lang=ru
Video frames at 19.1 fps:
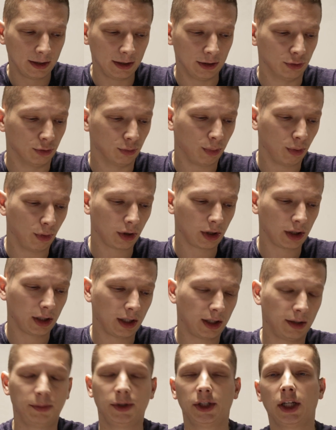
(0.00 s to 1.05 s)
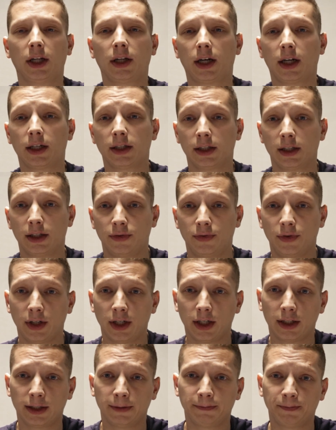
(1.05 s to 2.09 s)
и упорно, менял разные
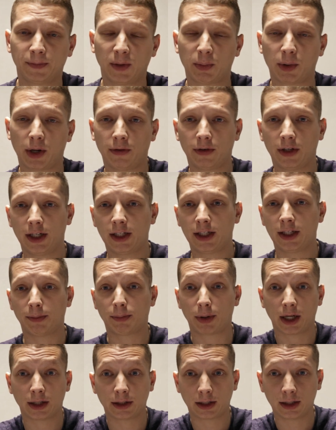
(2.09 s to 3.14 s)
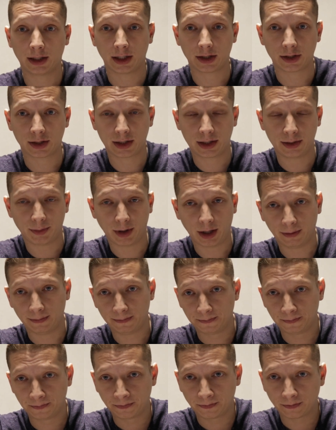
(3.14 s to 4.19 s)
сферы, направления, пранки даже снимал.
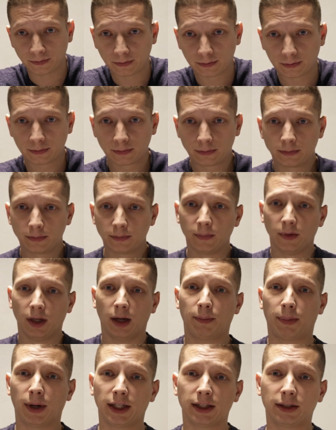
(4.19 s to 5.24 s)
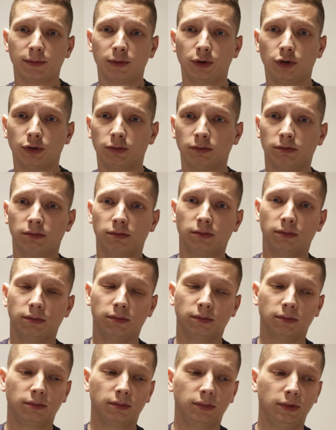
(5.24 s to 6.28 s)
Поэтому
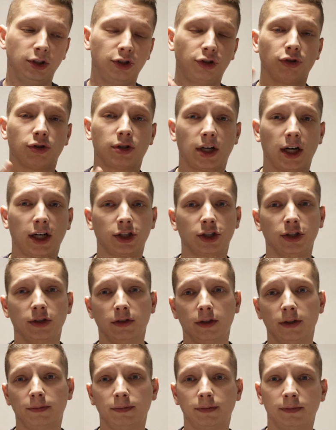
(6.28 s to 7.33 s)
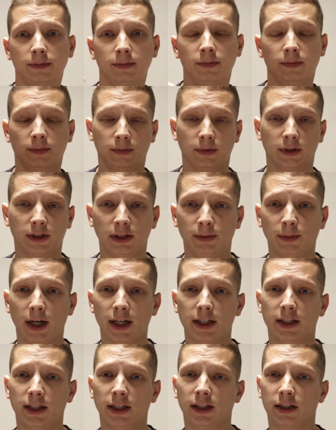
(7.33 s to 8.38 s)
ничего страшного,
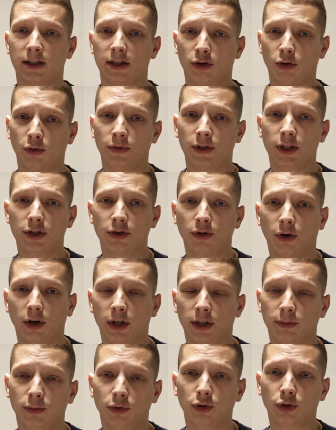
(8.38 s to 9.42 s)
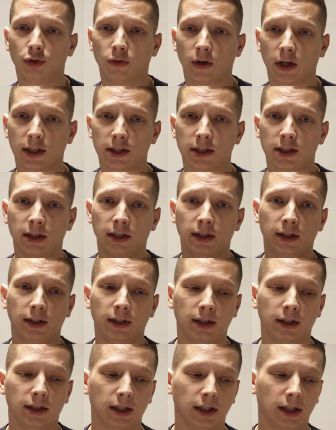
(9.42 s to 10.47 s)
снимайте 100 видео и будет у вас
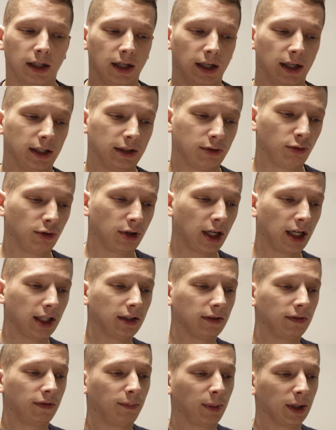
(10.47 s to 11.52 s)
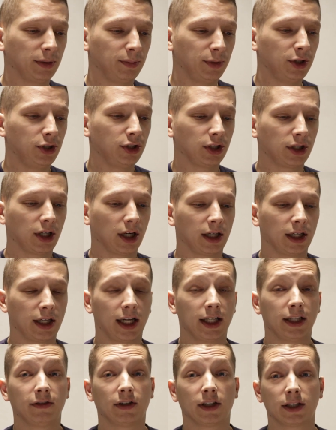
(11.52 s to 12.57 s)
а, результат в подписчиках, и
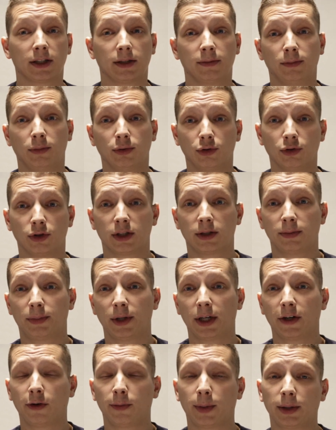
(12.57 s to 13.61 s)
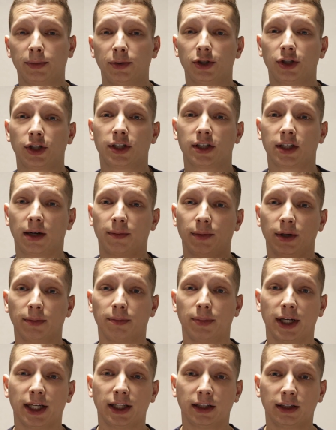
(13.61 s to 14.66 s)
они вас будут, первые подписчики, самые
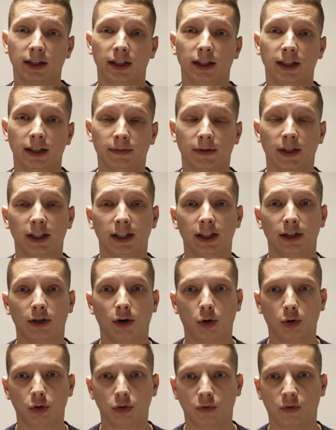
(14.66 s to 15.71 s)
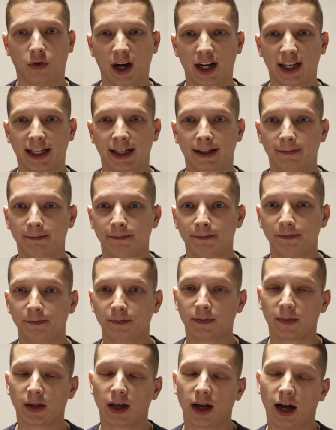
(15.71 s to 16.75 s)
преданные, такие олдфаги,
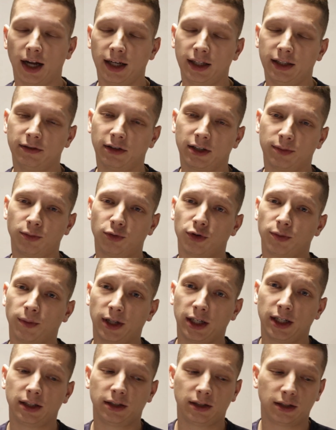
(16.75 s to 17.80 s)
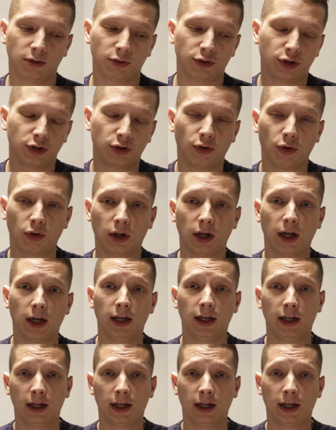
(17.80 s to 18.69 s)
они вас будут смотреть очень долго